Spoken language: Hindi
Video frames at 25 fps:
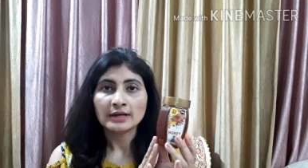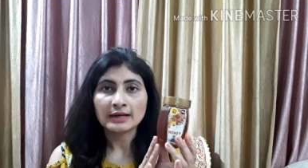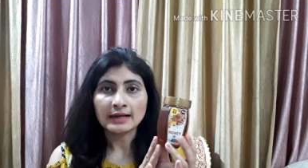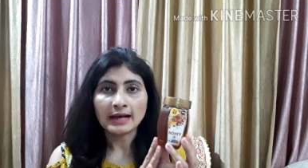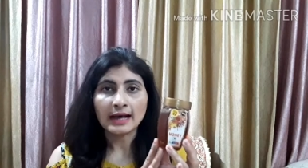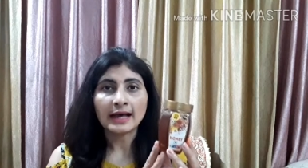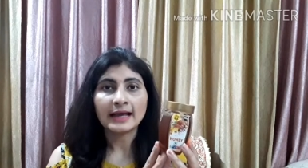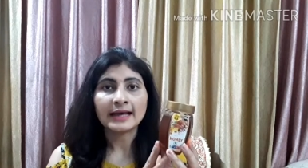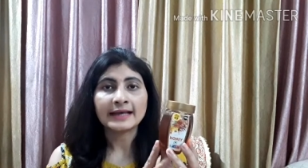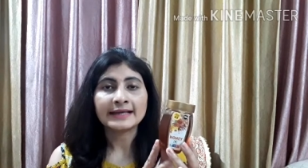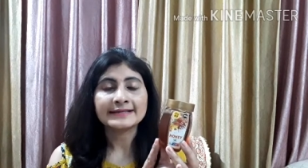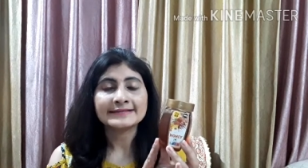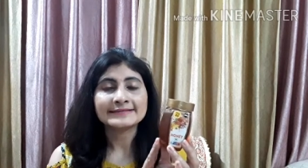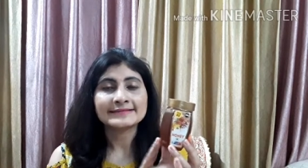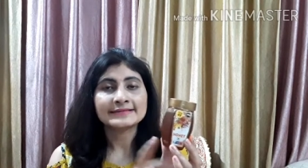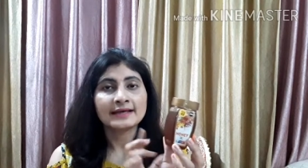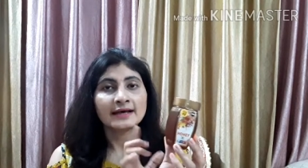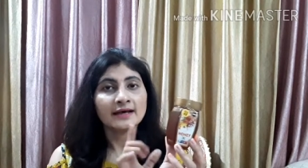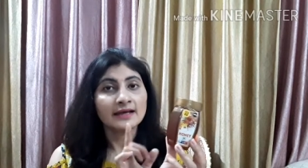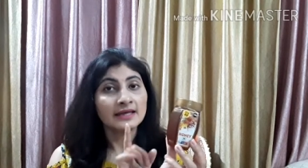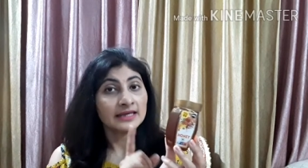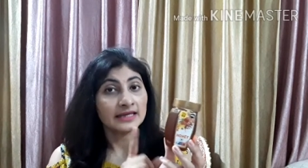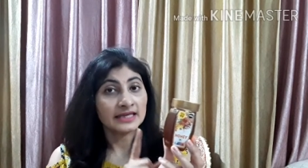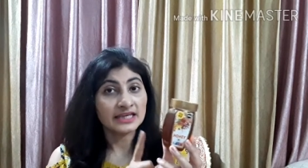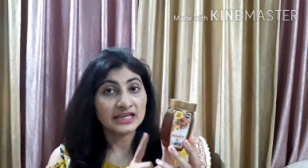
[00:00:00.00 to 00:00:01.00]
खाएं
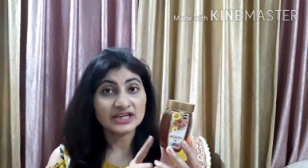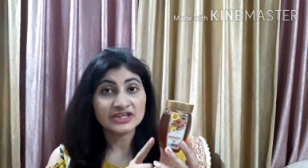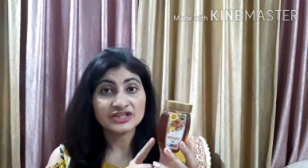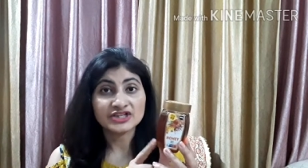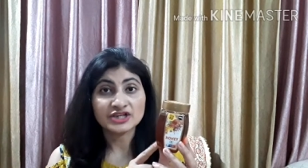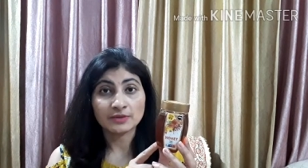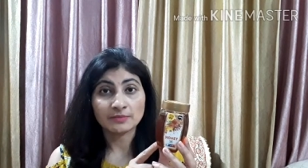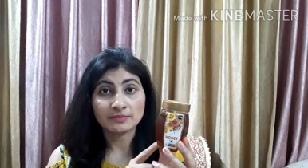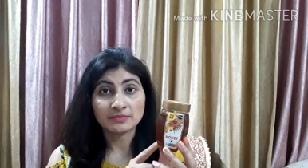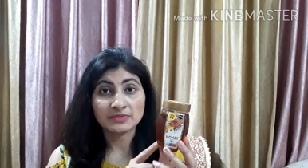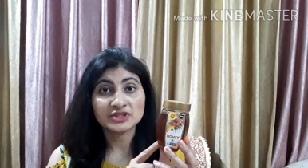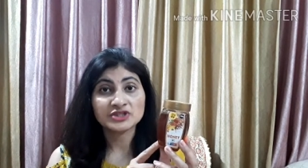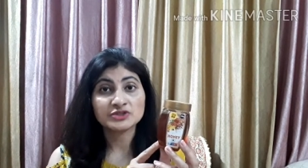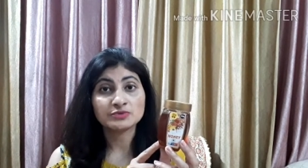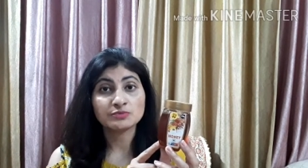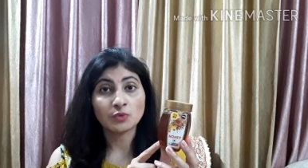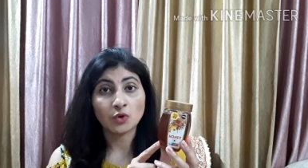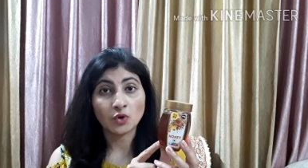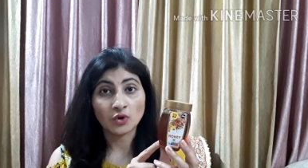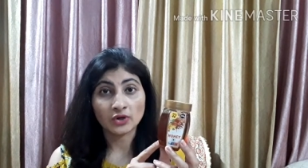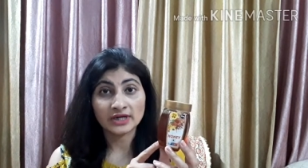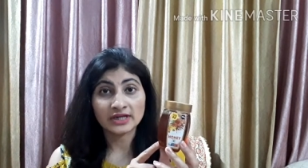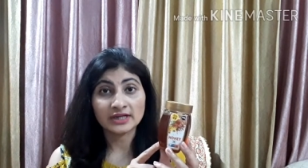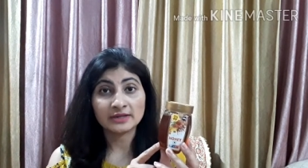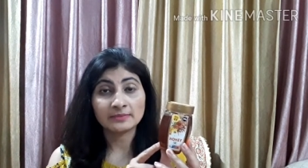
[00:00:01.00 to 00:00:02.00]
इसका एक चम्मच
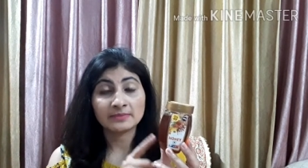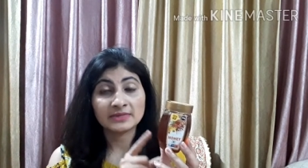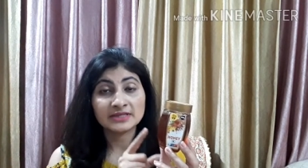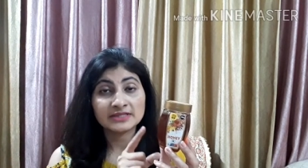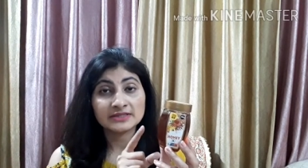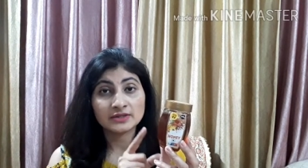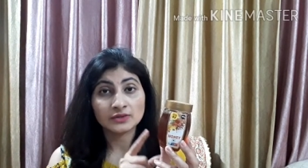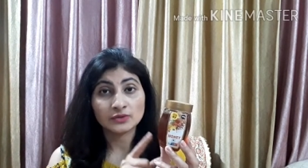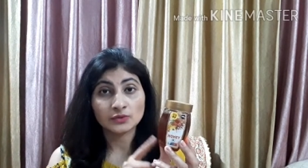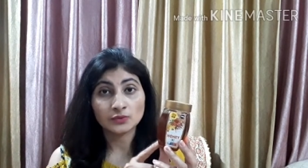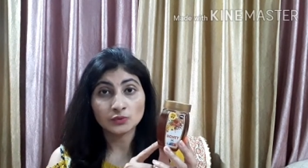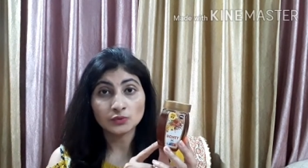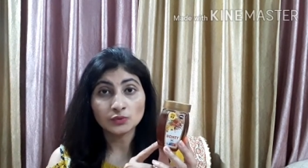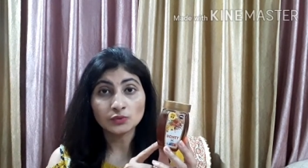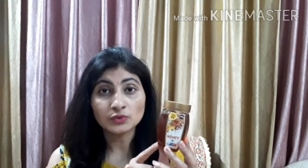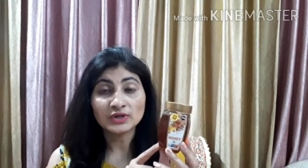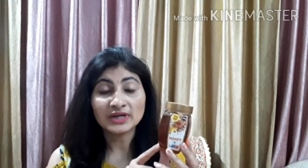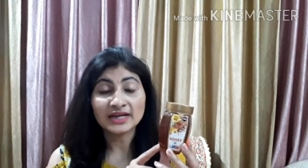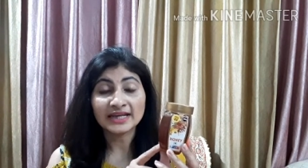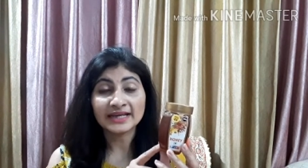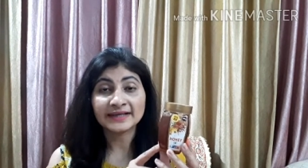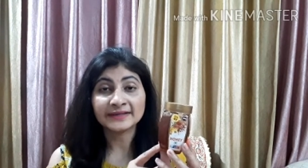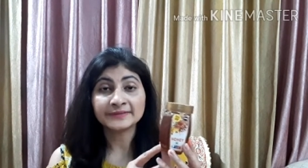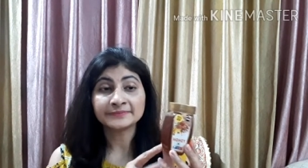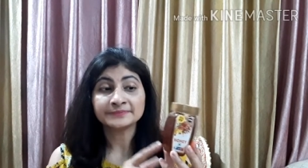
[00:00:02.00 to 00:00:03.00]
मॉर्निंग में ज़रूर
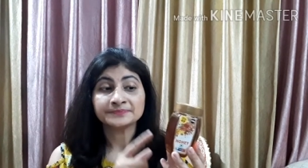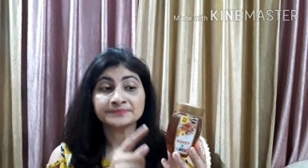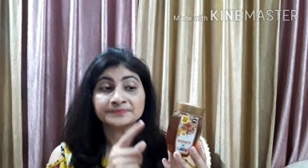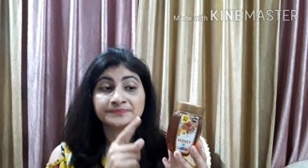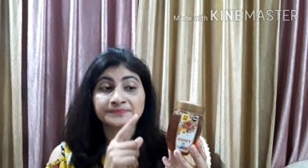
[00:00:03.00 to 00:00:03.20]
लें